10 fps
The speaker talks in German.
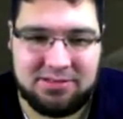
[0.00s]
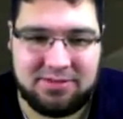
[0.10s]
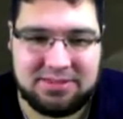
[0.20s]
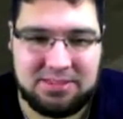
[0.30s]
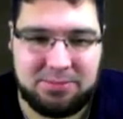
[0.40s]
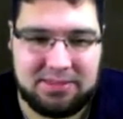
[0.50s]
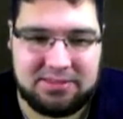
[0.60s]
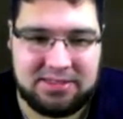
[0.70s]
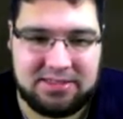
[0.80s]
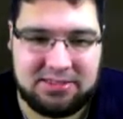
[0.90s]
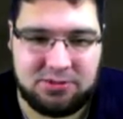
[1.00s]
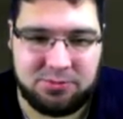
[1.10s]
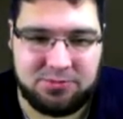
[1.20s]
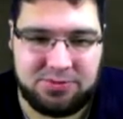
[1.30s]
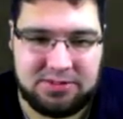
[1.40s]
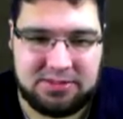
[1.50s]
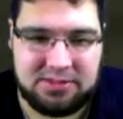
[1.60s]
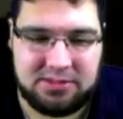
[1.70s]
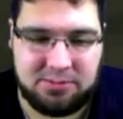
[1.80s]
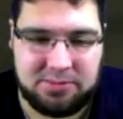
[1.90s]
Wasser bringt einen nicht um und vernichtet
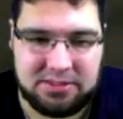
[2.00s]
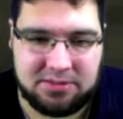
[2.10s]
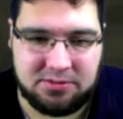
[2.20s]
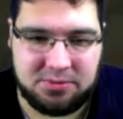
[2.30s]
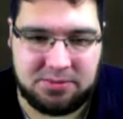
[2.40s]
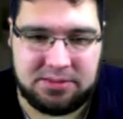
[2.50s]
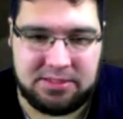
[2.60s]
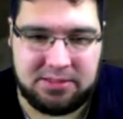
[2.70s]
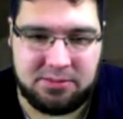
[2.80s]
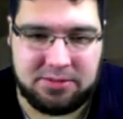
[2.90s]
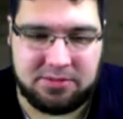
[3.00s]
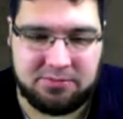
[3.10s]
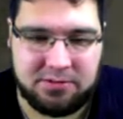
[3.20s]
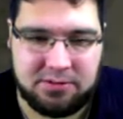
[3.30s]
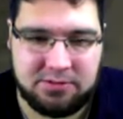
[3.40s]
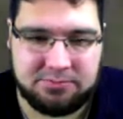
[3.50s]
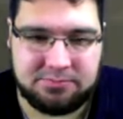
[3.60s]
die komplette Ausbeute einer kompletten Folge.